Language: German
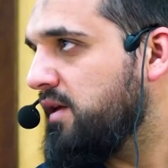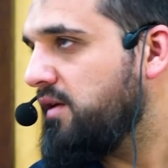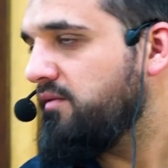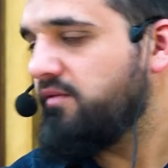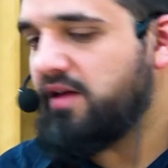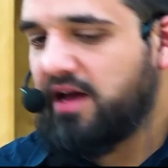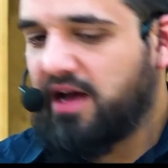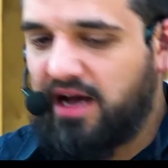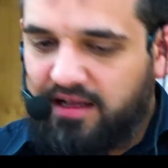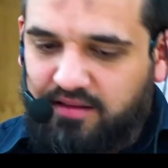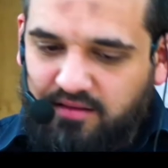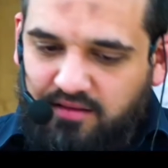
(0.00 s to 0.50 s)

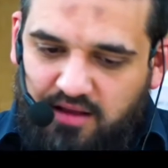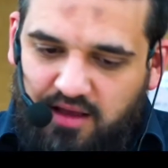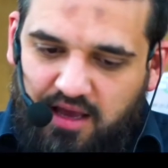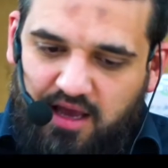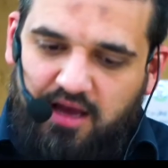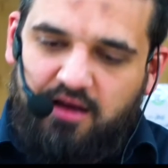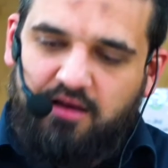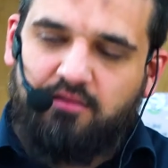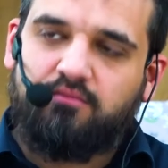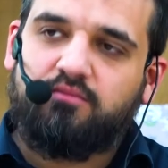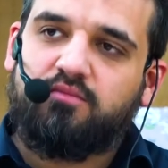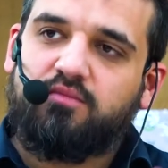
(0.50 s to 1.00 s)
Wir hatten
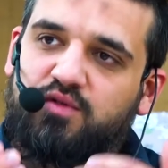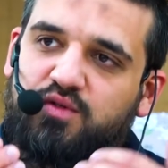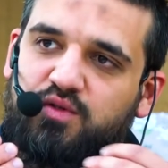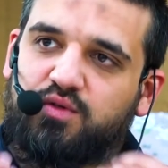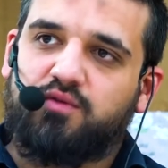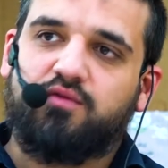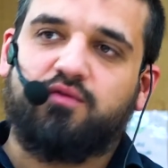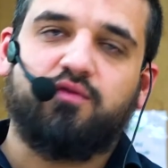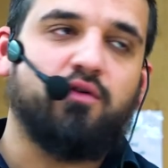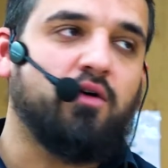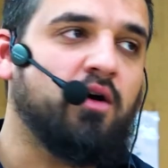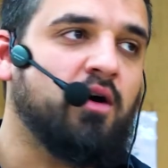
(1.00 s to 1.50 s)
ja
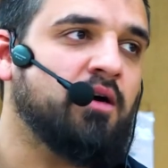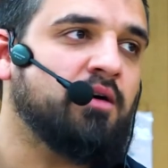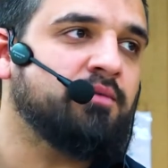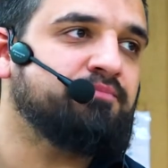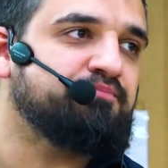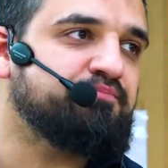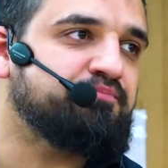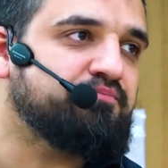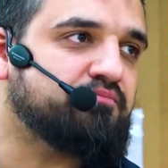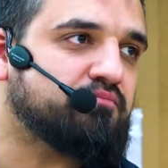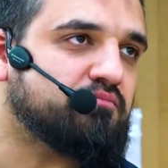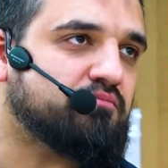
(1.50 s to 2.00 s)

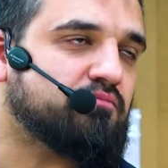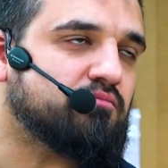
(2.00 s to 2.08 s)
zuvor